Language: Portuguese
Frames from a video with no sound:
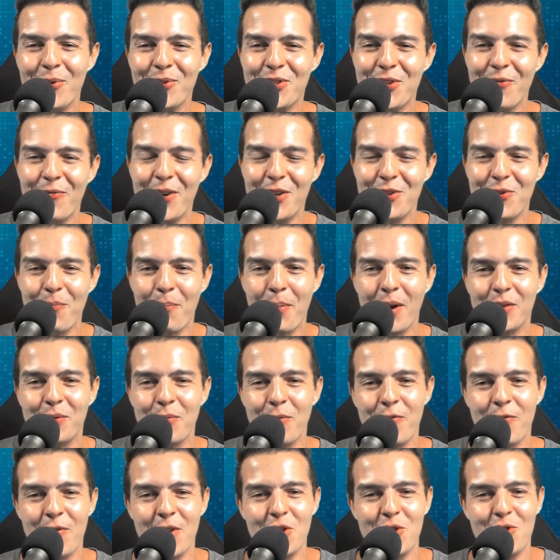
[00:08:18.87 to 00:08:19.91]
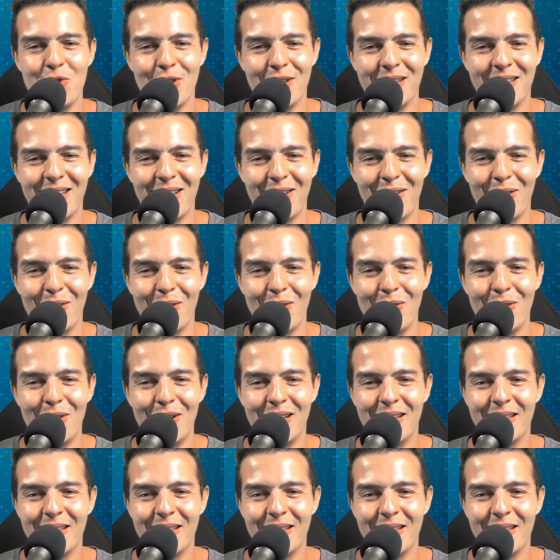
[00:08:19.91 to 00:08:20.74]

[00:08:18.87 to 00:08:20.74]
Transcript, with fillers: Te vejo no próximo vídeo, até logo!